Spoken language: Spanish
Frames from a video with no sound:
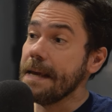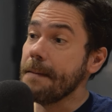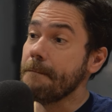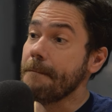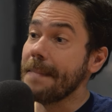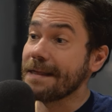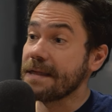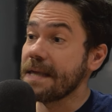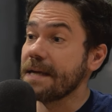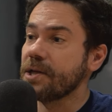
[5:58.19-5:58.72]

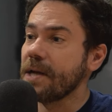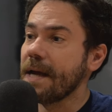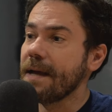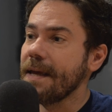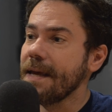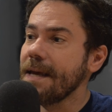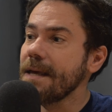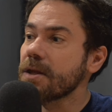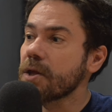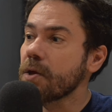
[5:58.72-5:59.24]
Más allá
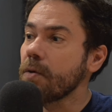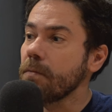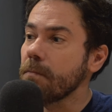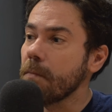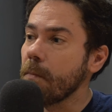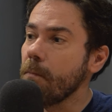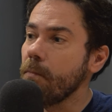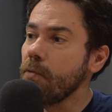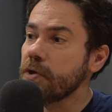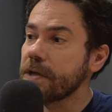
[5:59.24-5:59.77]
de eso,
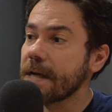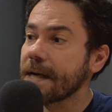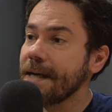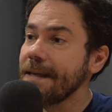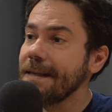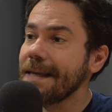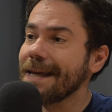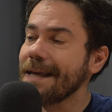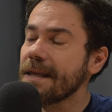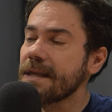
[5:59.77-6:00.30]
mucha
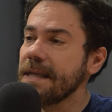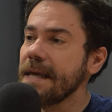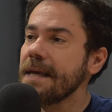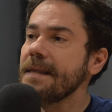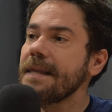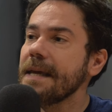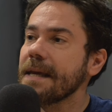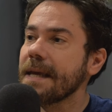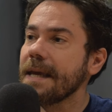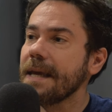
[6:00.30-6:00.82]
gente que
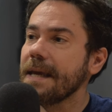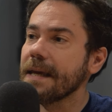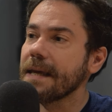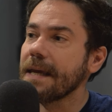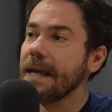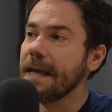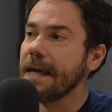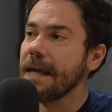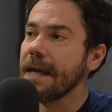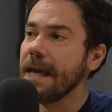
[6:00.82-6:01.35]
siente
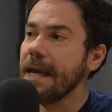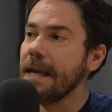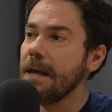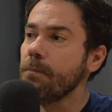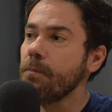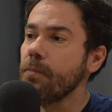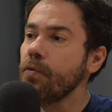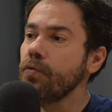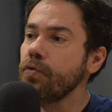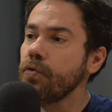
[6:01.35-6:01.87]
que, el
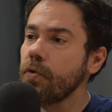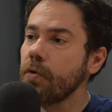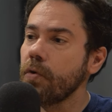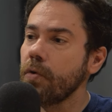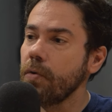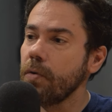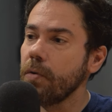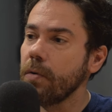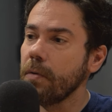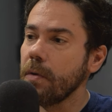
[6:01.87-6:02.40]

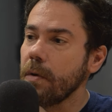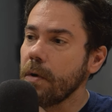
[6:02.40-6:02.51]
mundo